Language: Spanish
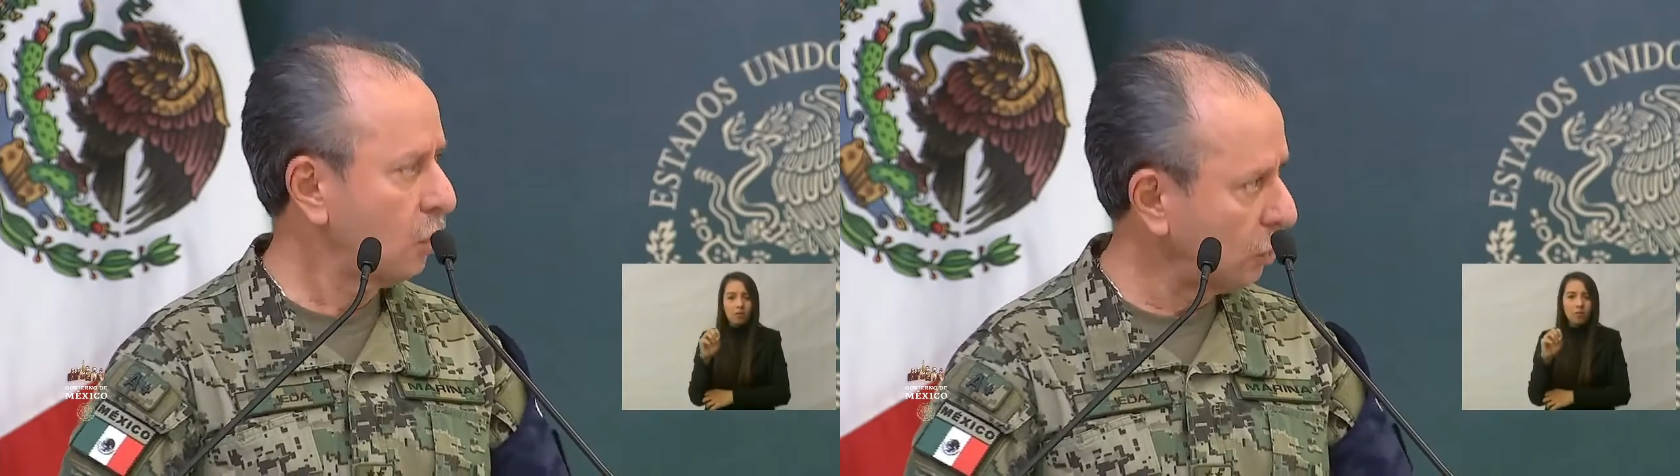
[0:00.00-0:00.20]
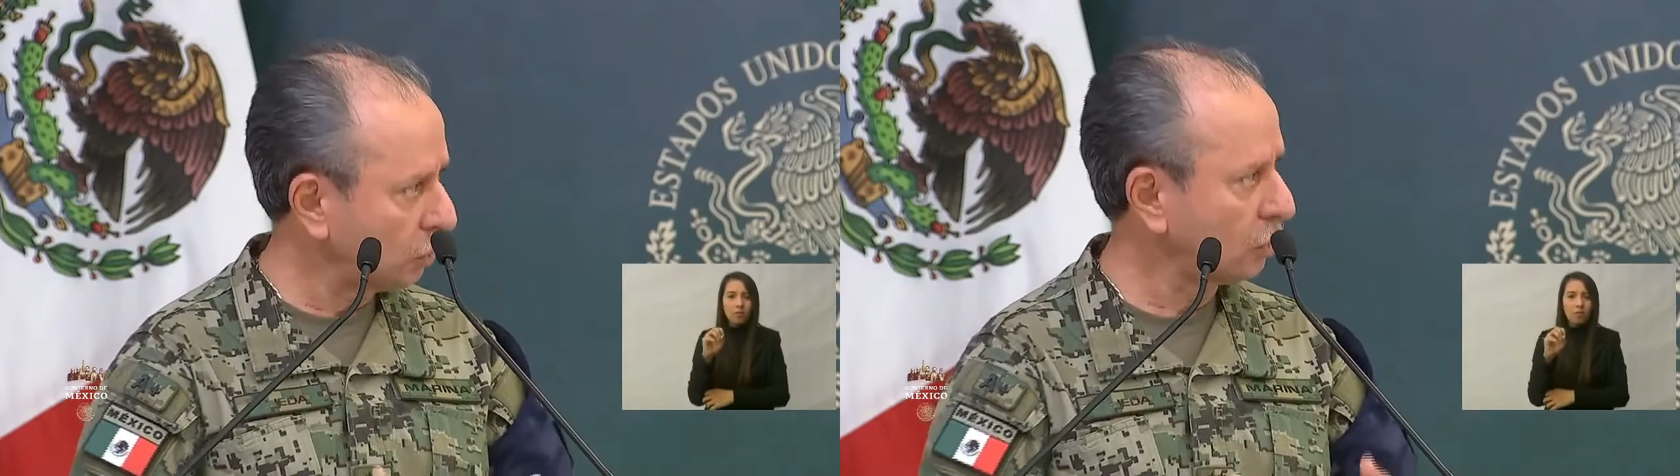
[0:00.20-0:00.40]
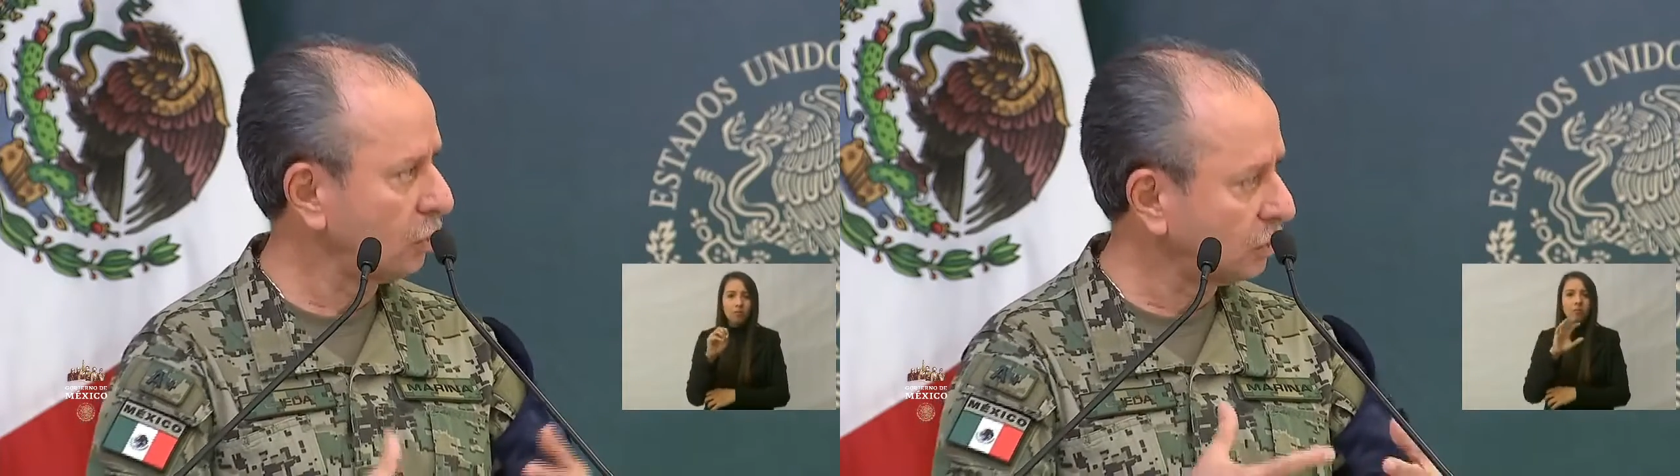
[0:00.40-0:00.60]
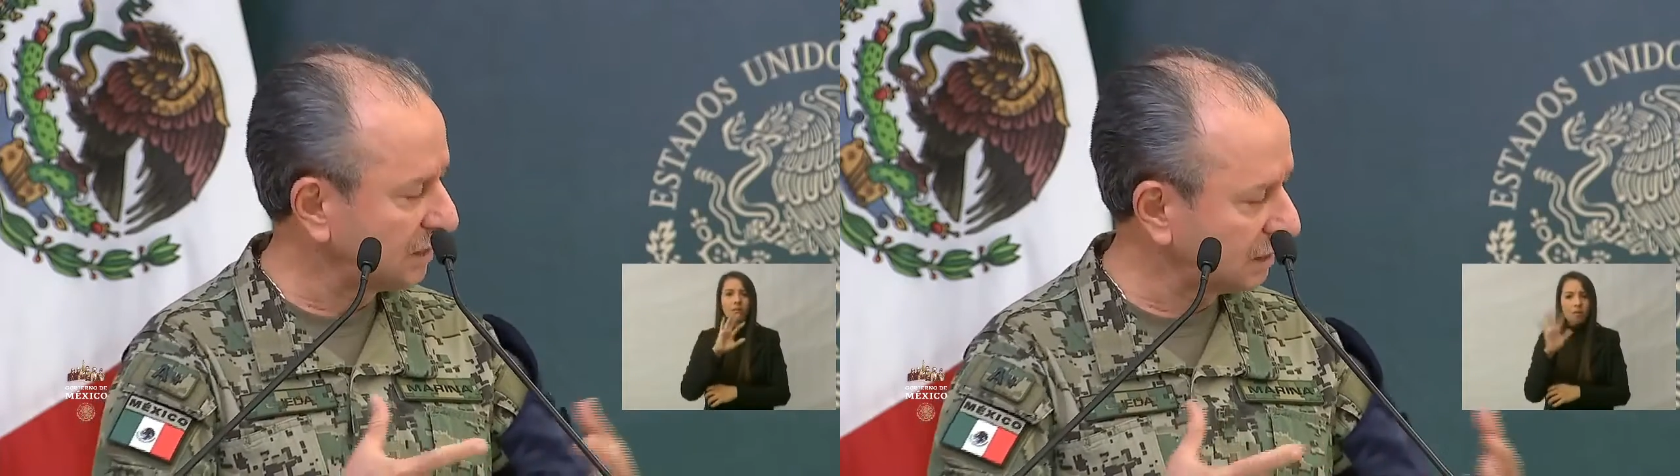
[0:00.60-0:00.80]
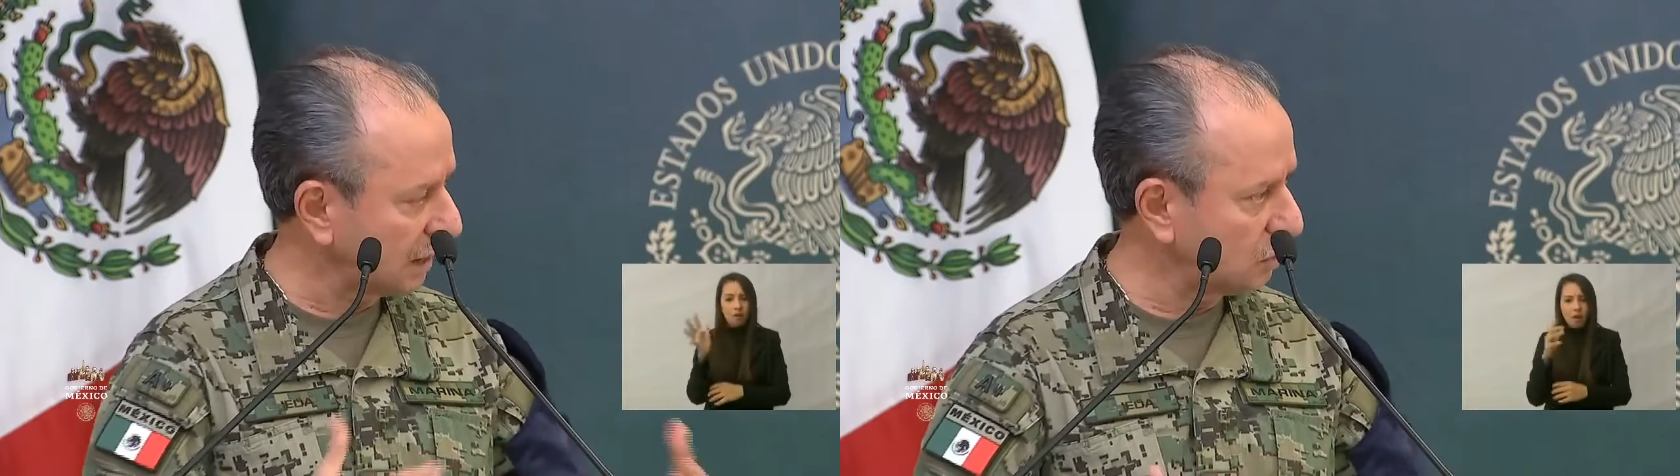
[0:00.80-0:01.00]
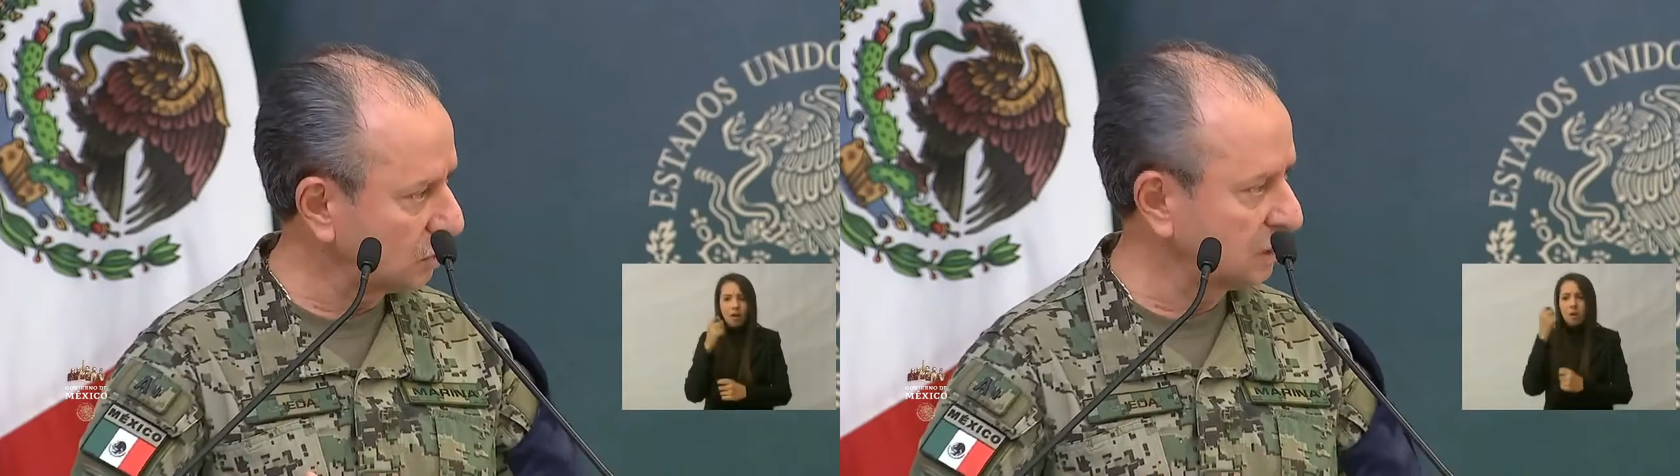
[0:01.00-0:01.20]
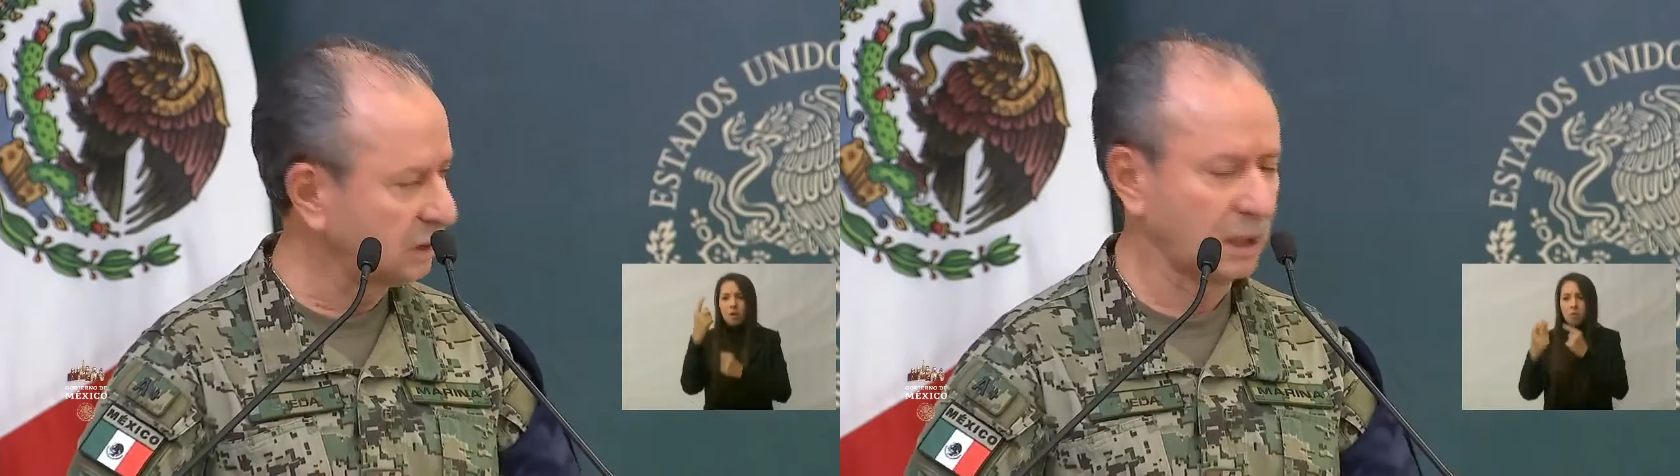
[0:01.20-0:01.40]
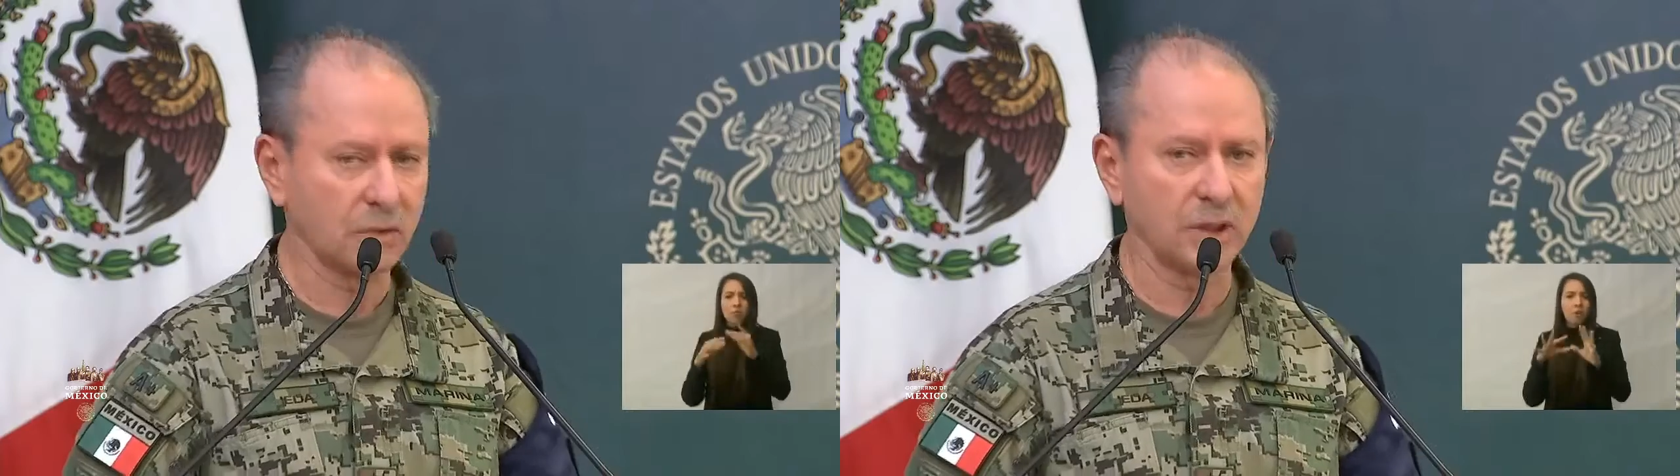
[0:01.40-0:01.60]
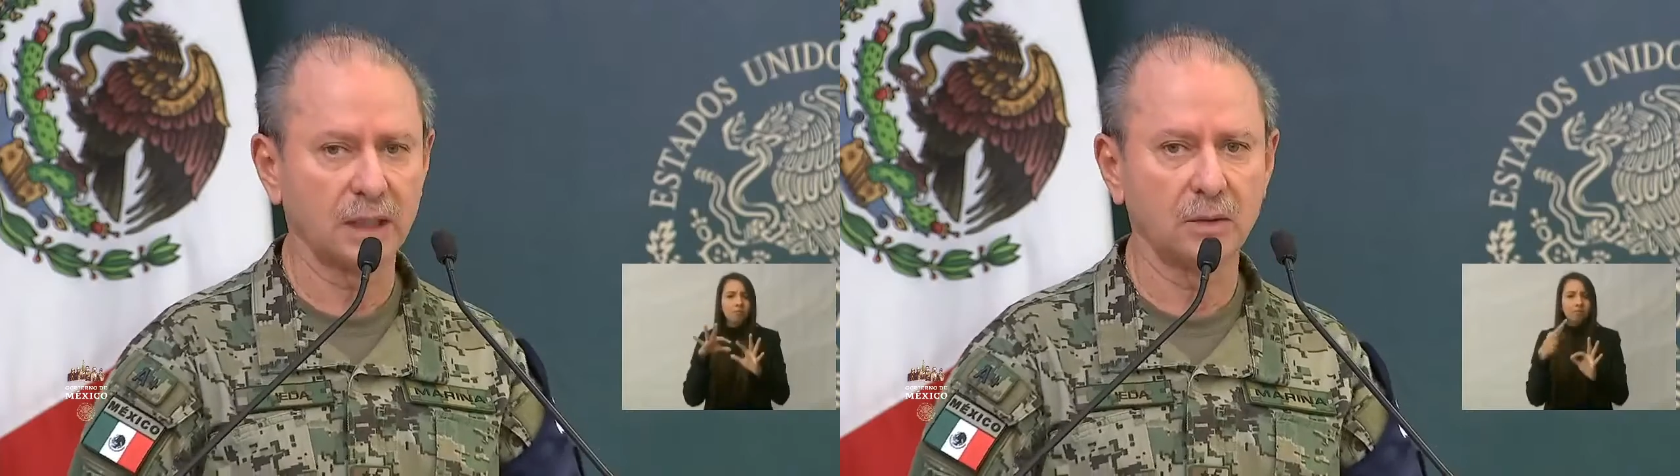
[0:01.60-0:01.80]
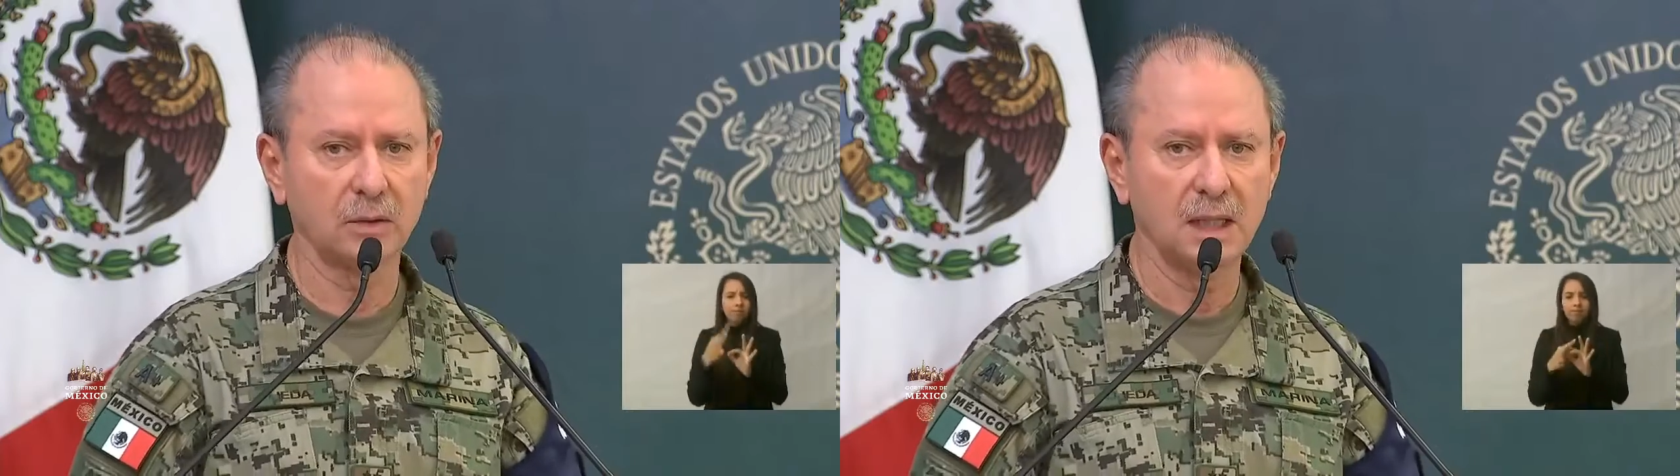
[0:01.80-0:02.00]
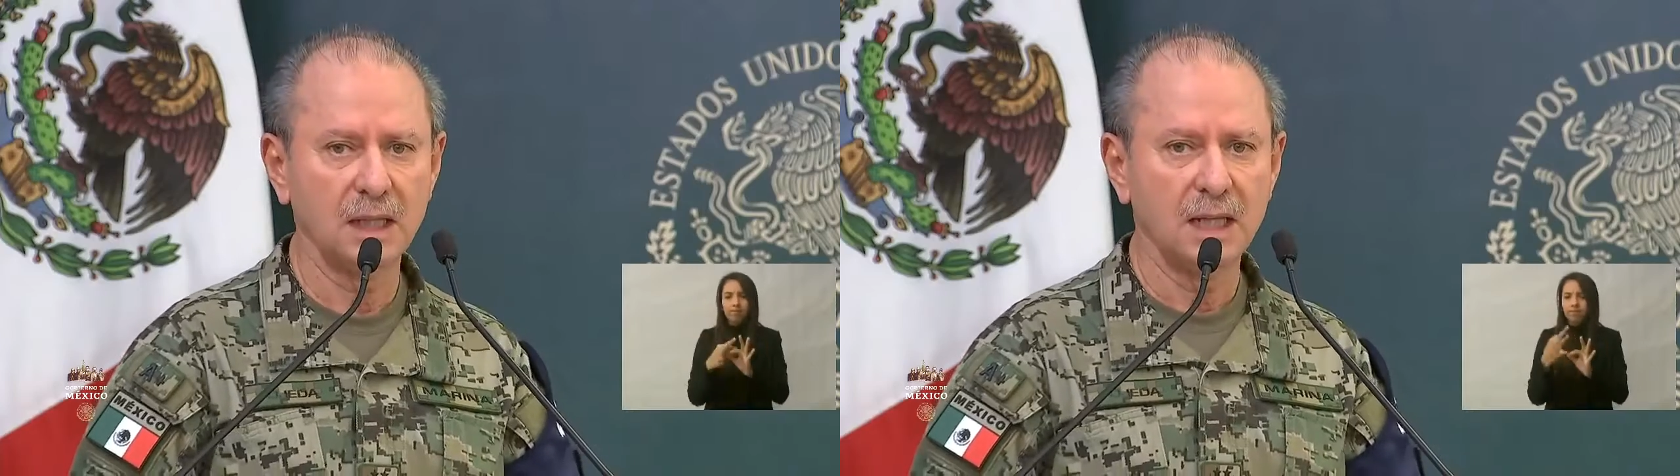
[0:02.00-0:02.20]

otros los estamos desarrollando.